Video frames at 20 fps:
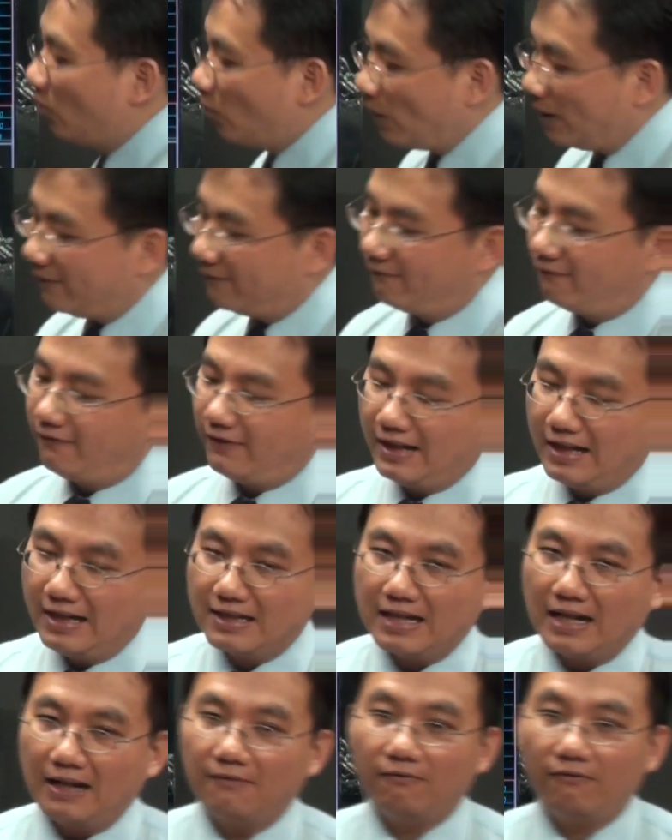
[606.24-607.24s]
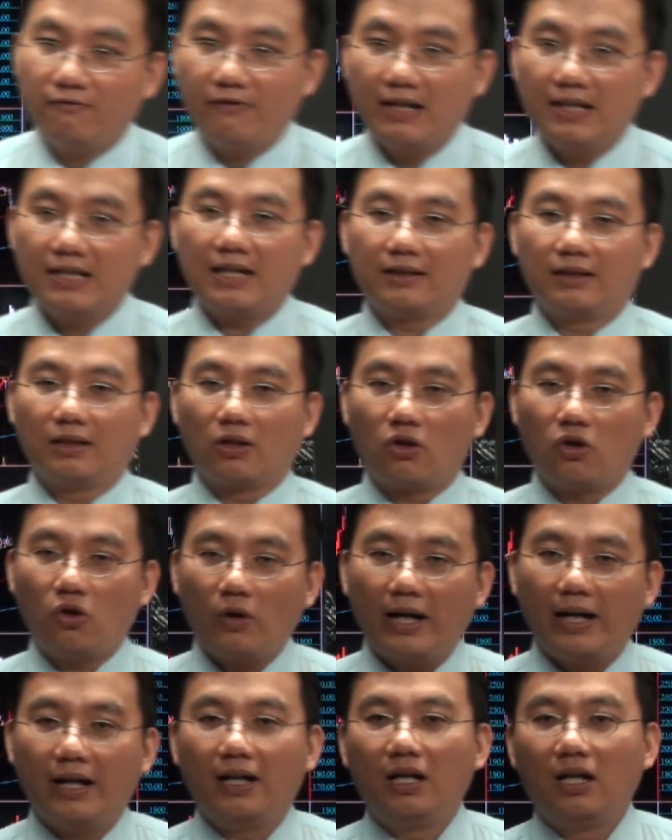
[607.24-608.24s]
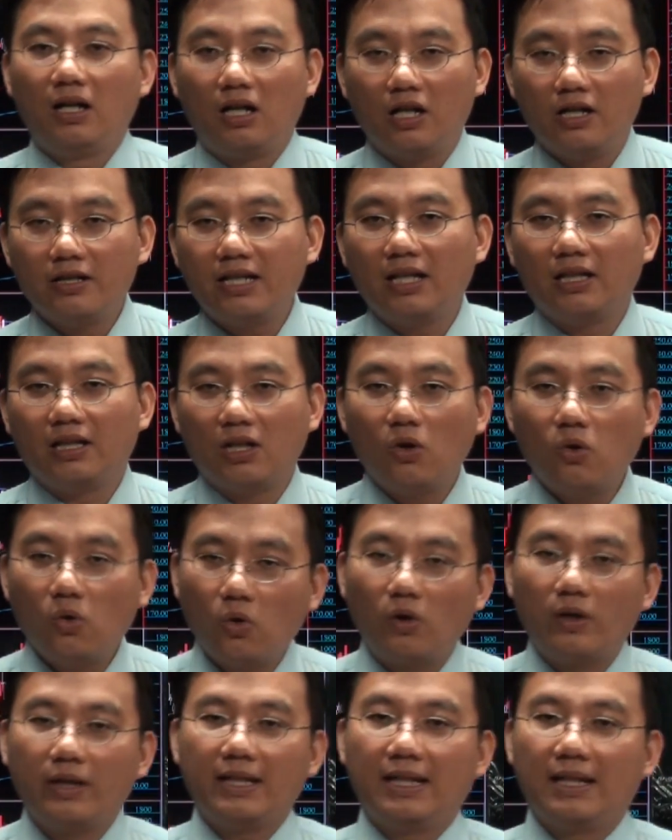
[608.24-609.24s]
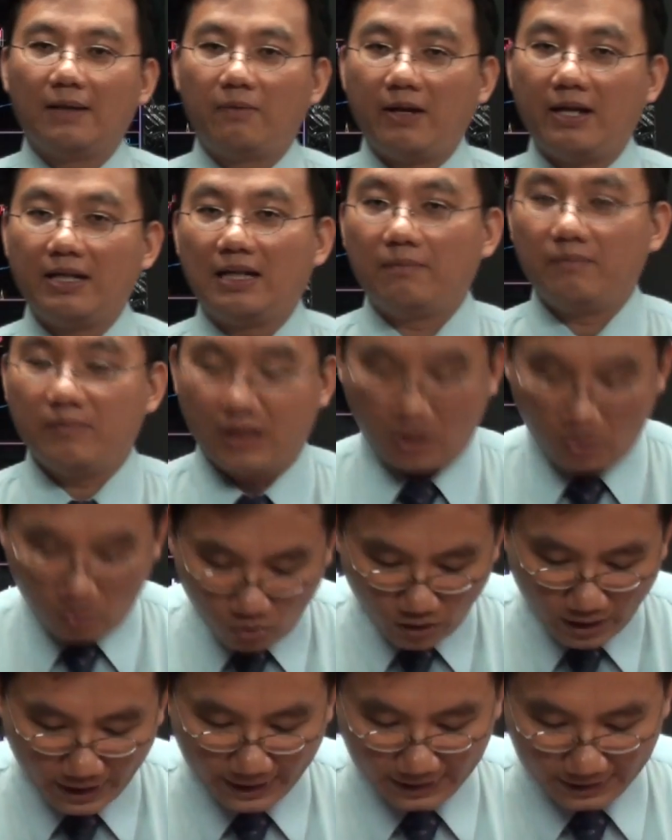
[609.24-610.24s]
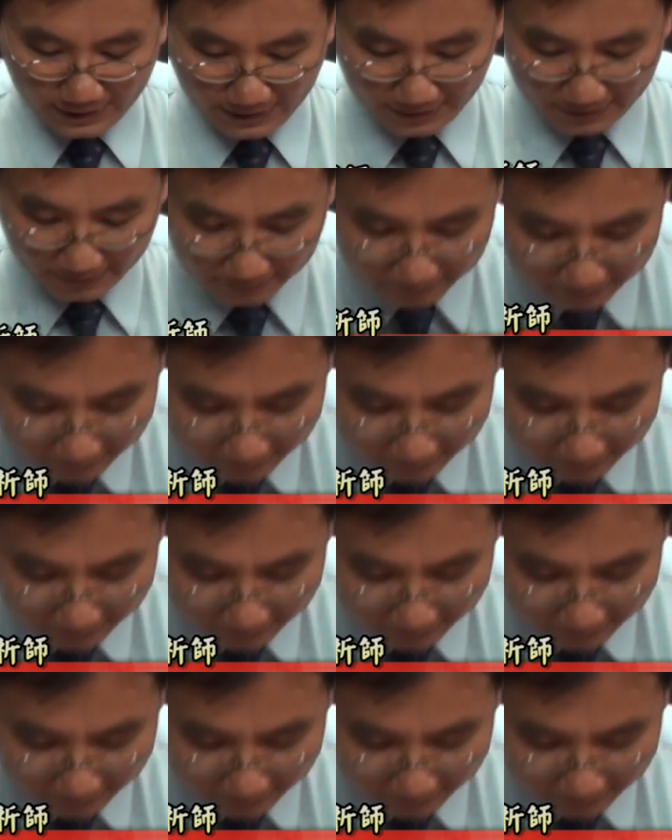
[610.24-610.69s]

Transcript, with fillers: 会非常非常的快，而且你的获利也非常比较快一点。